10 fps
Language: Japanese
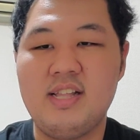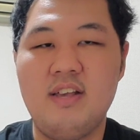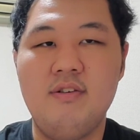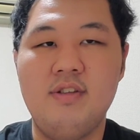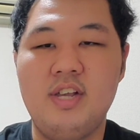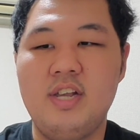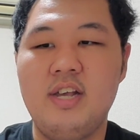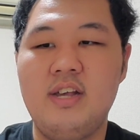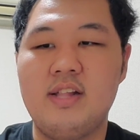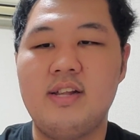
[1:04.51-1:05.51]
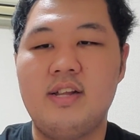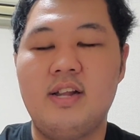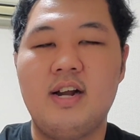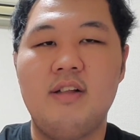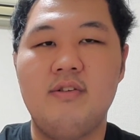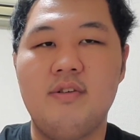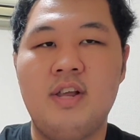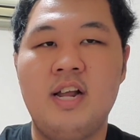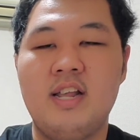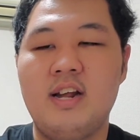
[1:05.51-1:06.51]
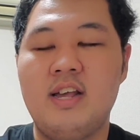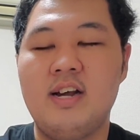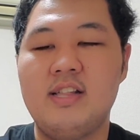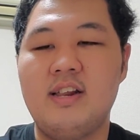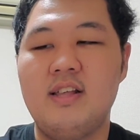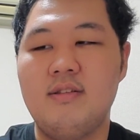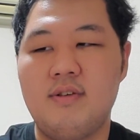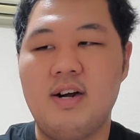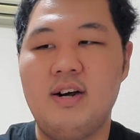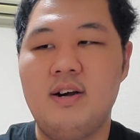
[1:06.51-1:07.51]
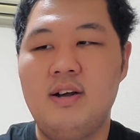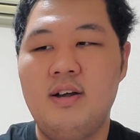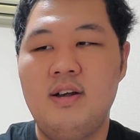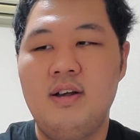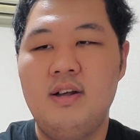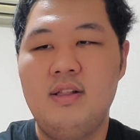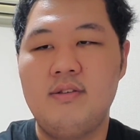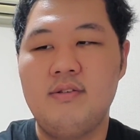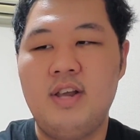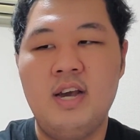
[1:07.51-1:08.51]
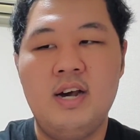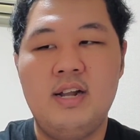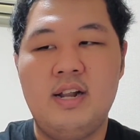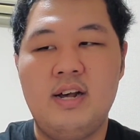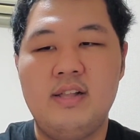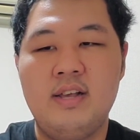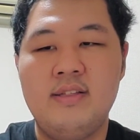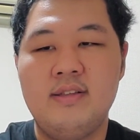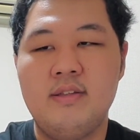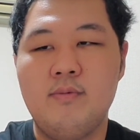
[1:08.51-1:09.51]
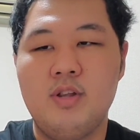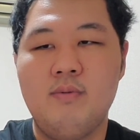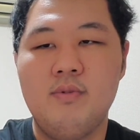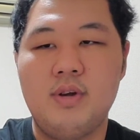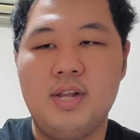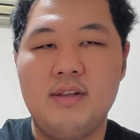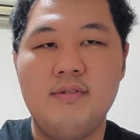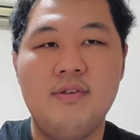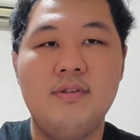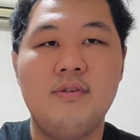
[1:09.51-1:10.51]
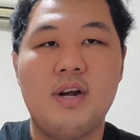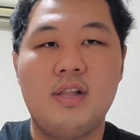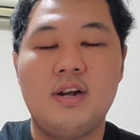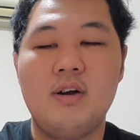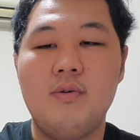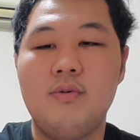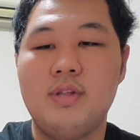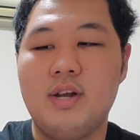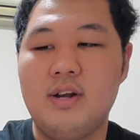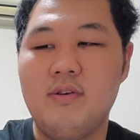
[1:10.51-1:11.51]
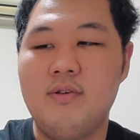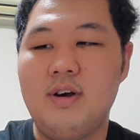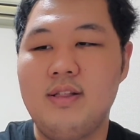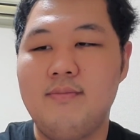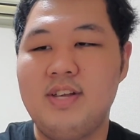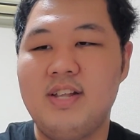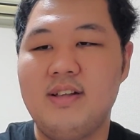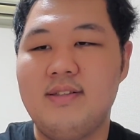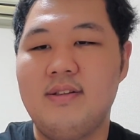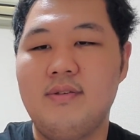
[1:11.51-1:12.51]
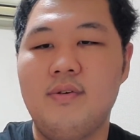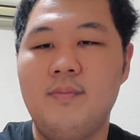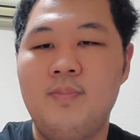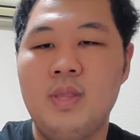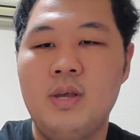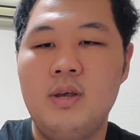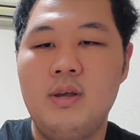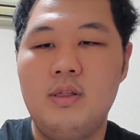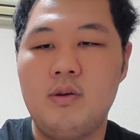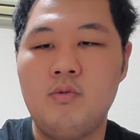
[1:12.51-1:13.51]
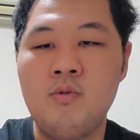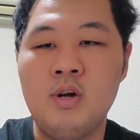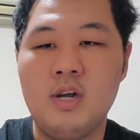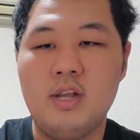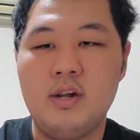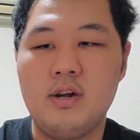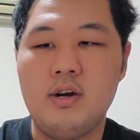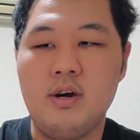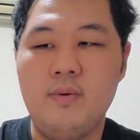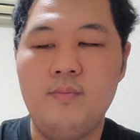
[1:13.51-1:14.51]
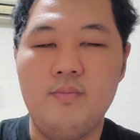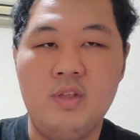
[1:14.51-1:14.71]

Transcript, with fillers: たっていう人間やったね。なんかあの、キラキラ光ってるやつとか。なんかそういうレアな伝説のポケモンとか、なんかそういうのがね、かっこよくてなんかよく集めてたんですけど、なんか今回になんか、